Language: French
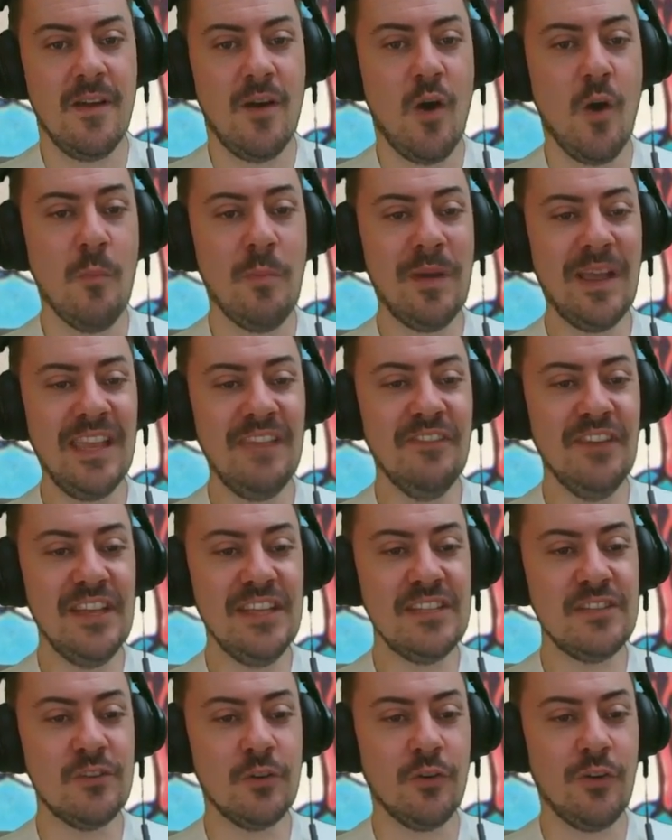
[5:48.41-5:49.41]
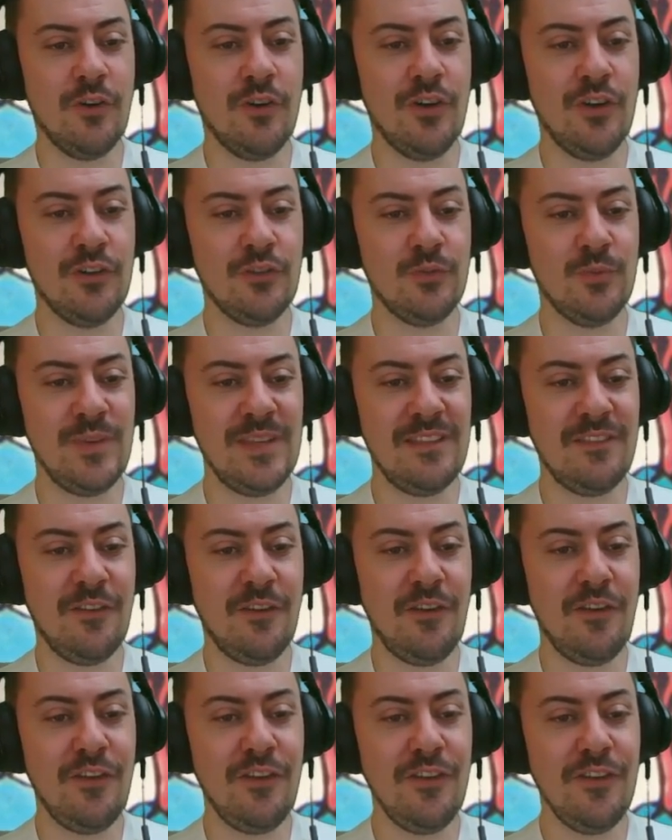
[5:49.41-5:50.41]
en privé sur euh,
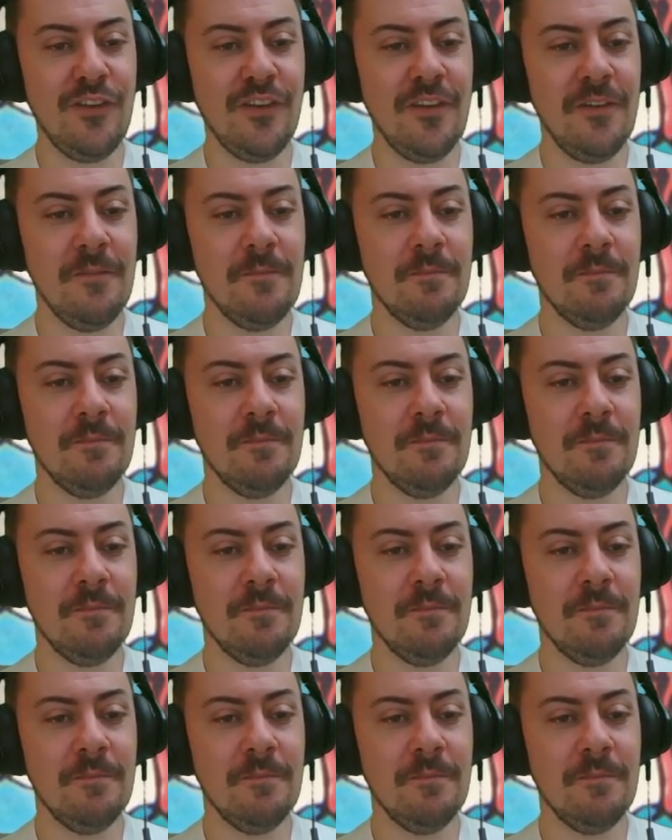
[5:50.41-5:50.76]
Twitter.